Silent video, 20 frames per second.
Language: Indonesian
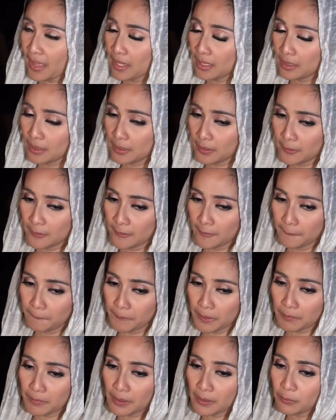uh,
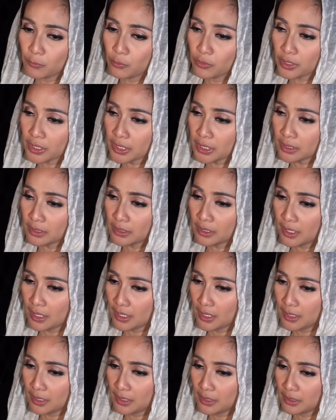memang mungkin
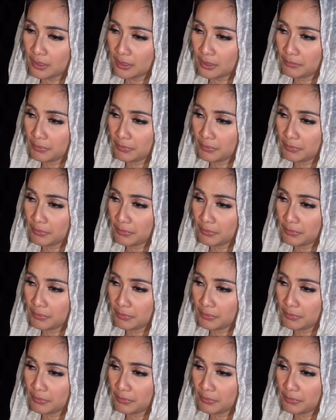ya